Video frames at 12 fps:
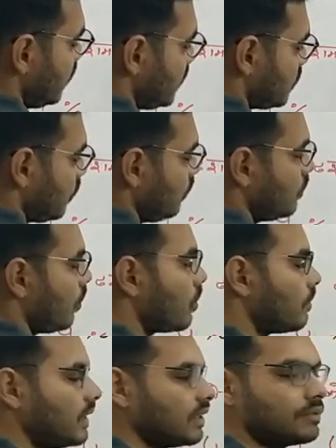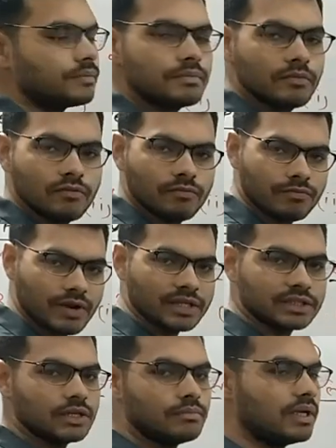इसको नॉर्मल
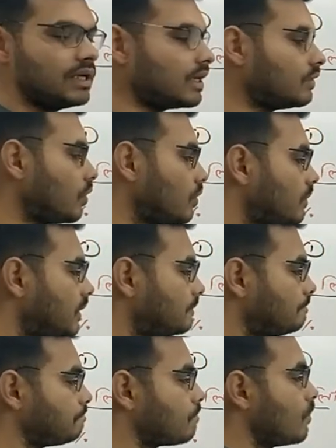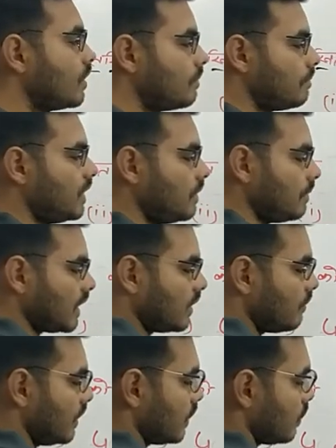फ्रैक्शन में या नॉर्मल भिन्न में
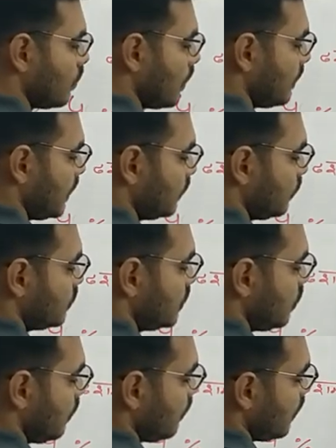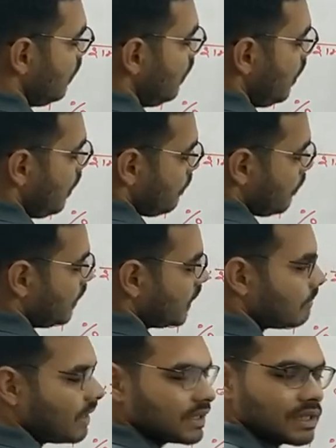कन्वर्ट करूंगा पहले तो जीरो पॉइंट पॉइंट के
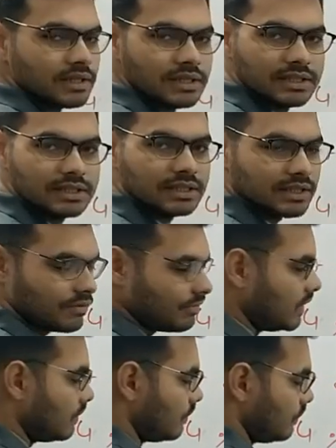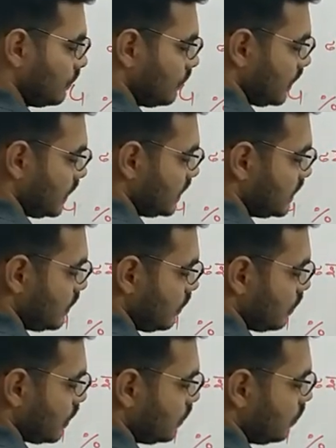बाद कितने डिजिट है वन तो कितने जीरो
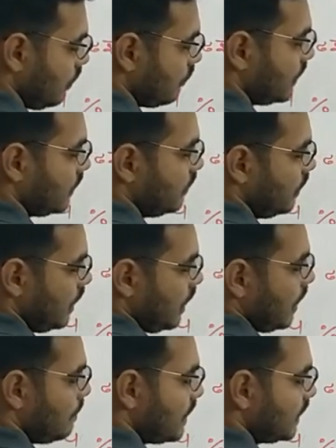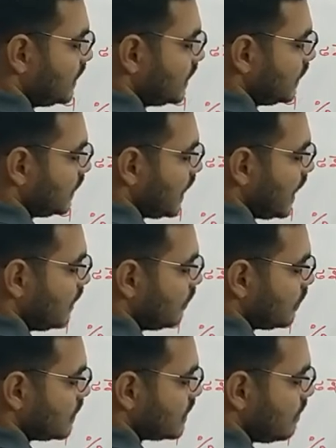लगा दूंगा वन अब प्रतिशत हटाएंगे तो
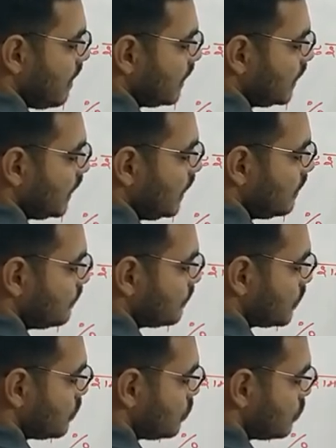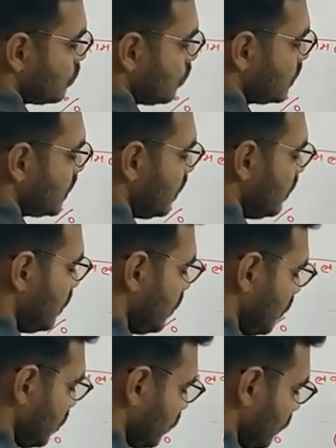किससे भाग देंगे सो से
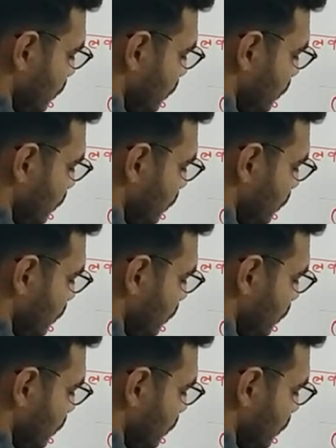तो